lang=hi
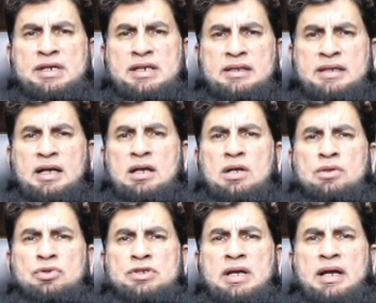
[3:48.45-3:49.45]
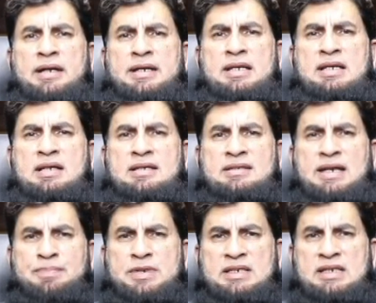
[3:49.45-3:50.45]
किया जाता है तो उसे
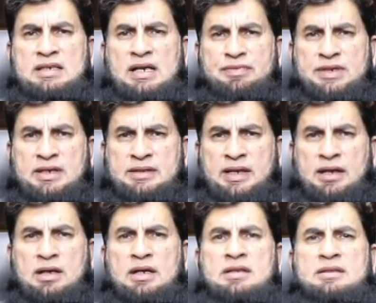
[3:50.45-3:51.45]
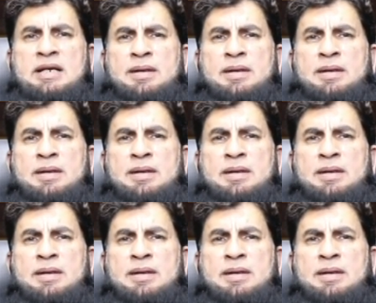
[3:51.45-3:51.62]
एंटीसेप्टिक से साफ किया जाता है